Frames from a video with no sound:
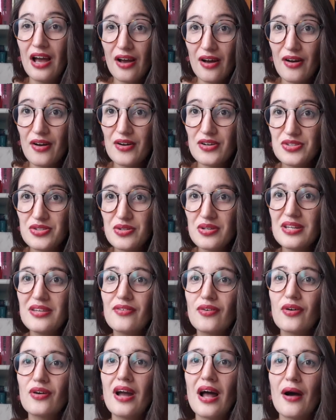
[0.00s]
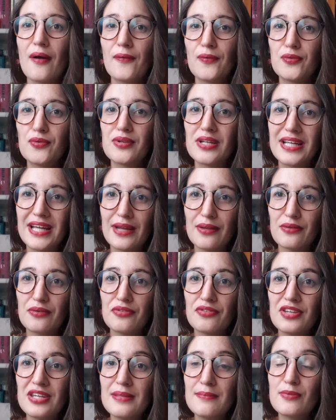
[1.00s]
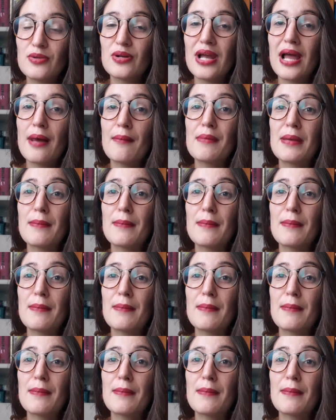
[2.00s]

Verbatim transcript: euh, ce livre là en tous les cas de Philippe Delerme